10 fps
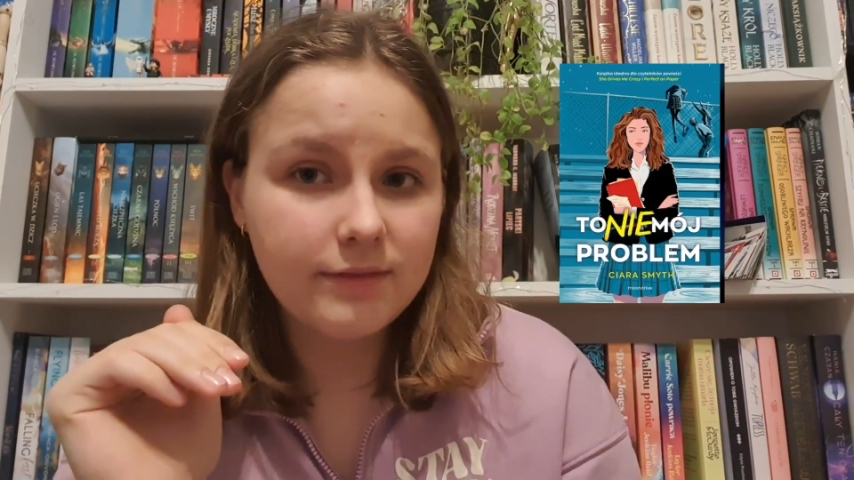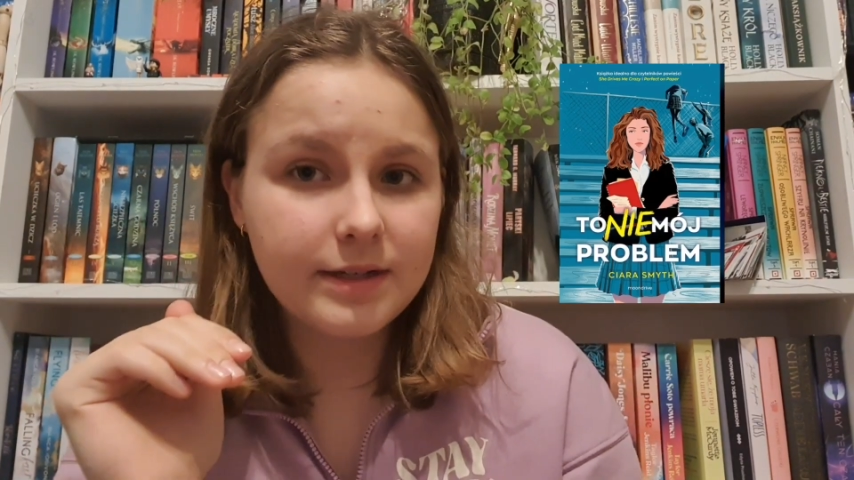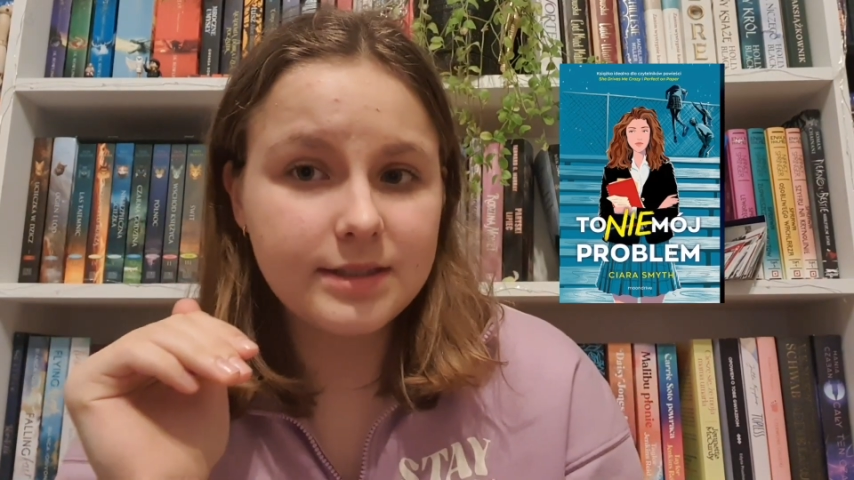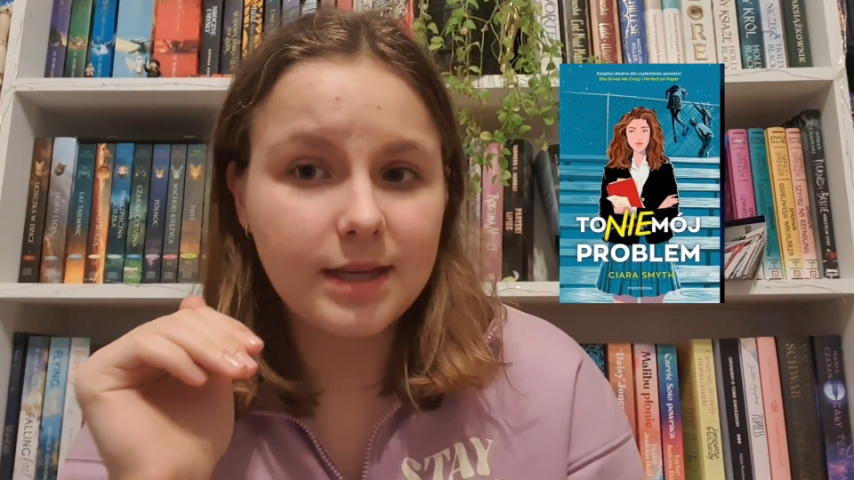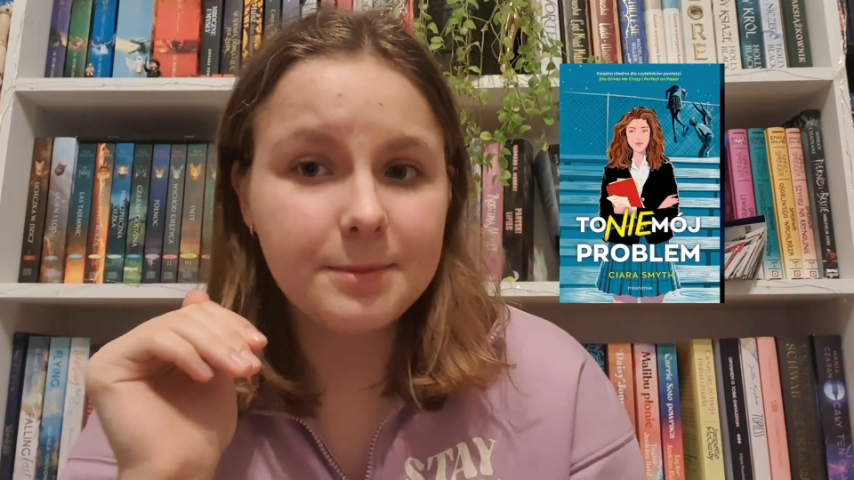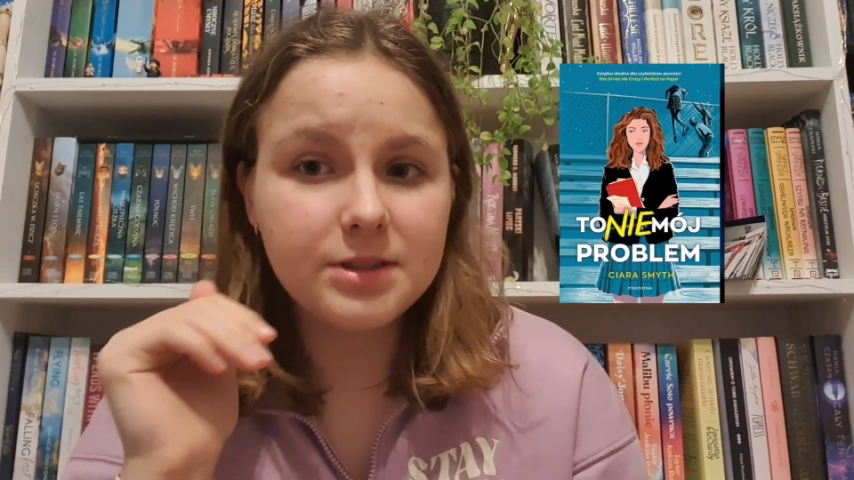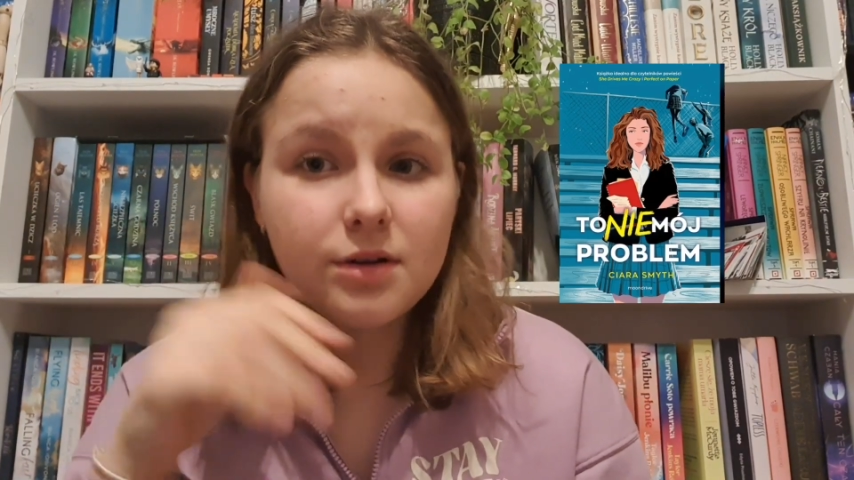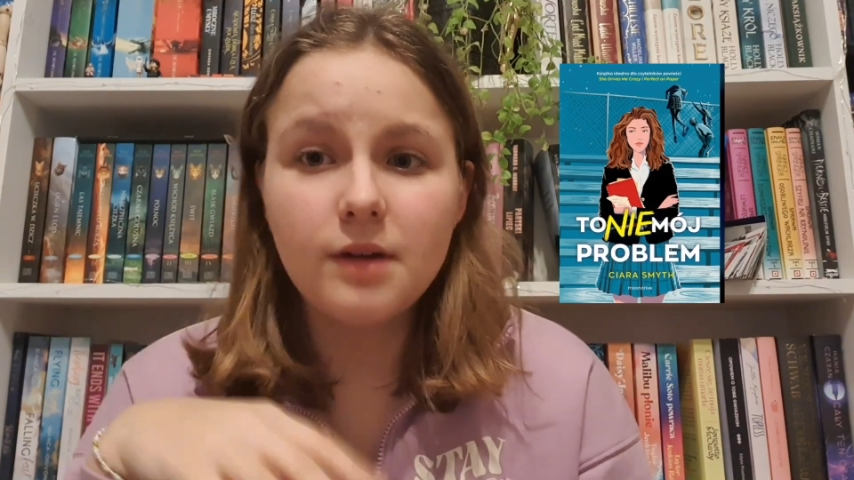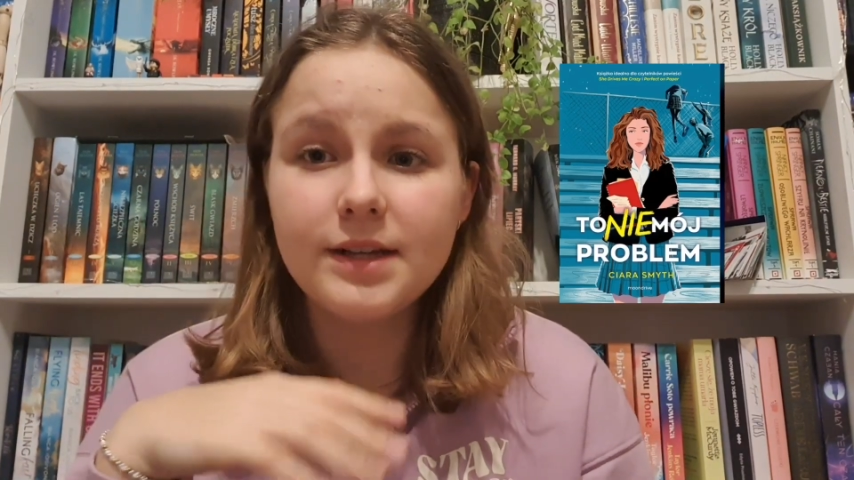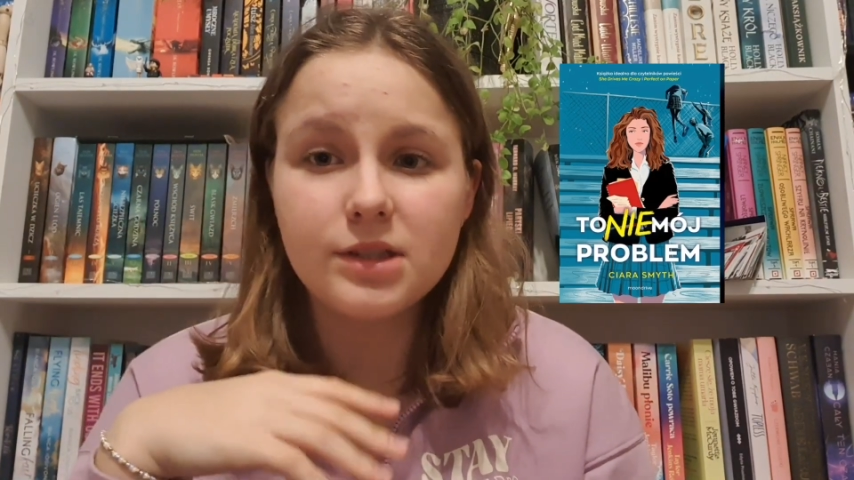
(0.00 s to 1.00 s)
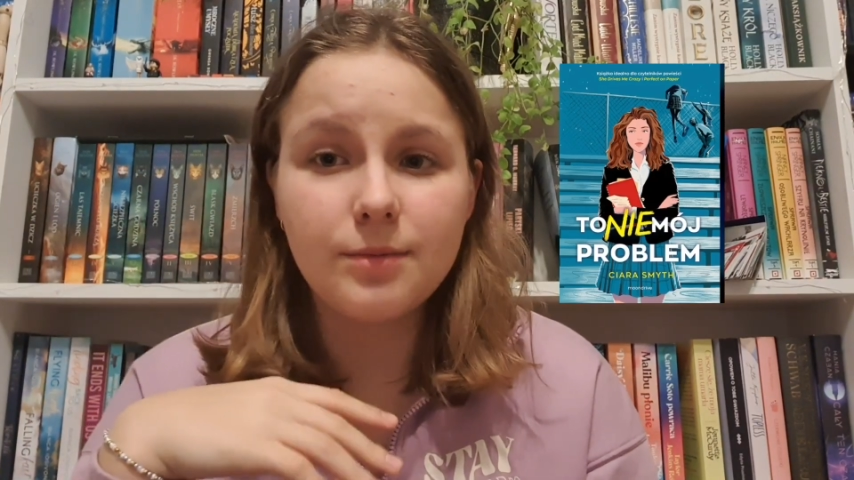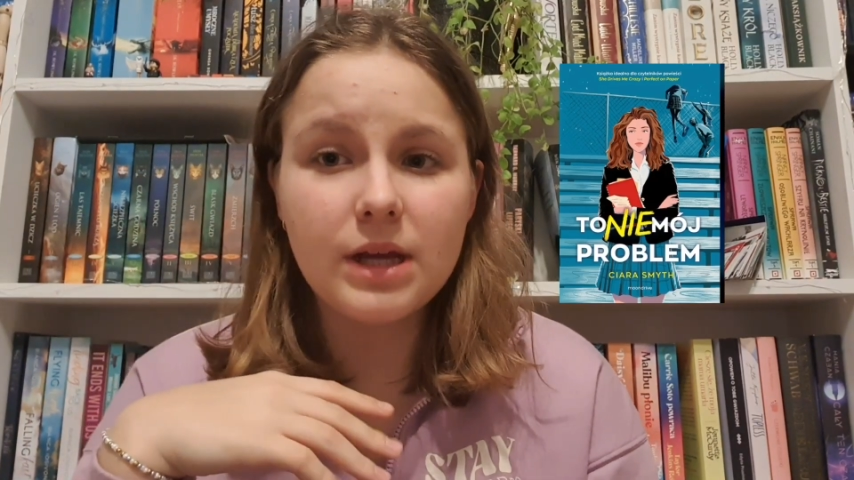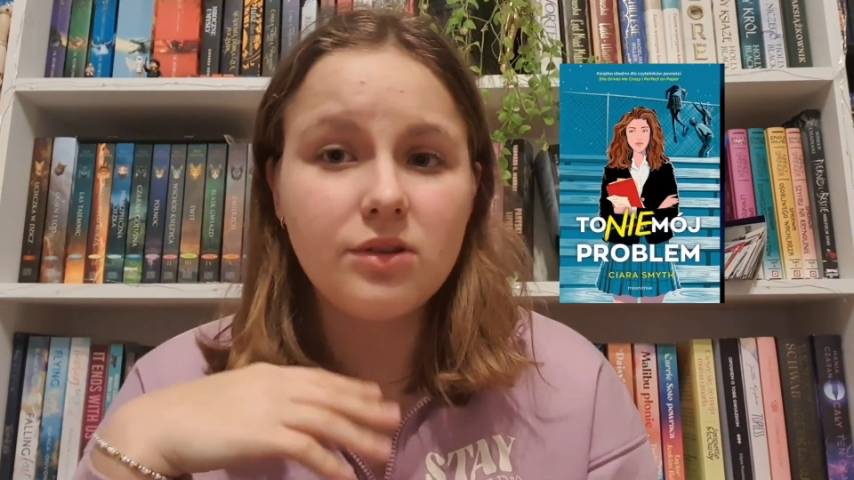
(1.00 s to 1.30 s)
więc jakby cokolwiek zrobiła,